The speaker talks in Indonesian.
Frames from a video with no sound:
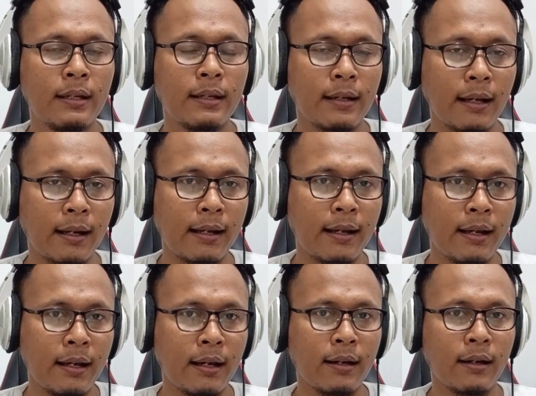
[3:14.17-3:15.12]

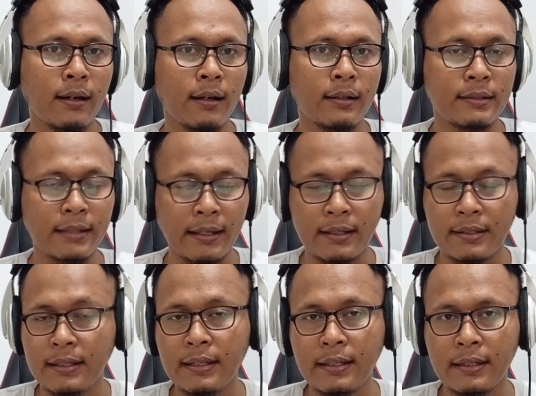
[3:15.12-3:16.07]
Karena uh, saya
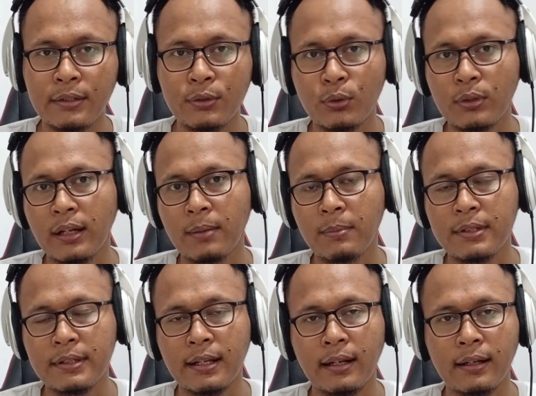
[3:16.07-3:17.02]
sendiri sudah
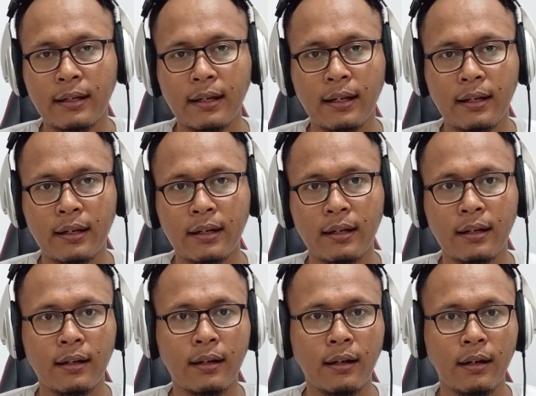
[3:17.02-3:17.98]
menjalankan
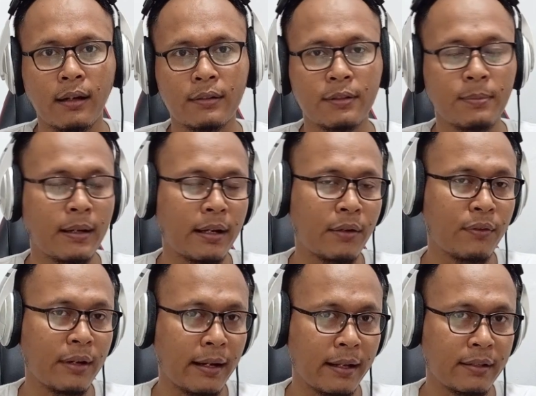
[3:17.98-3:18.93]
uh, sebagai
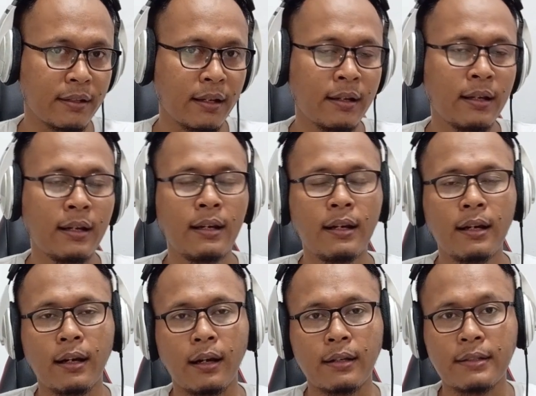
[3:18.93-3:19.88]
freelancer
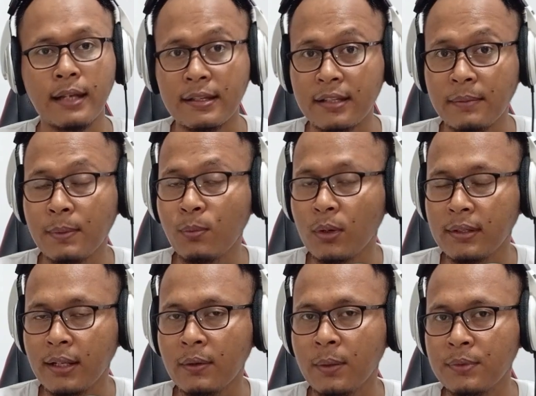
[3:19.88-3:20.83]
uh, jasa
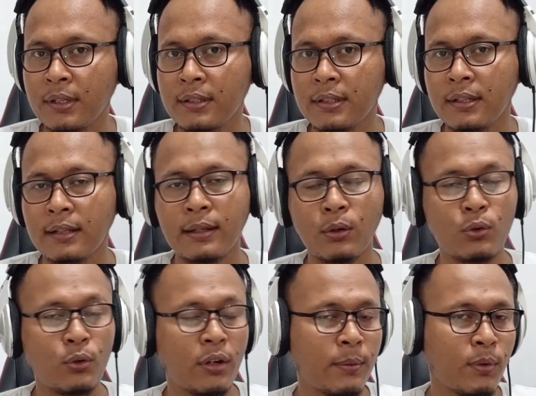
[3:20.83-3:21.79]
pembuatan website sejak tahun
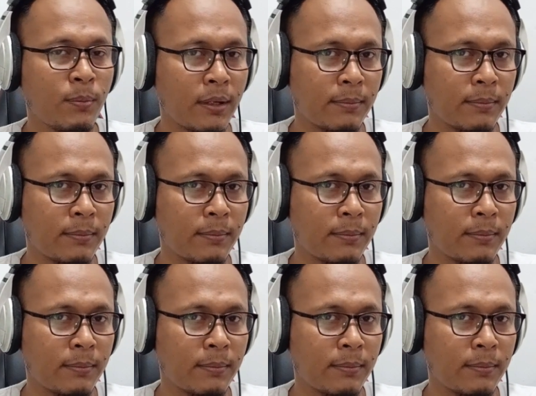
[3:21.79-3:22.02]
2014.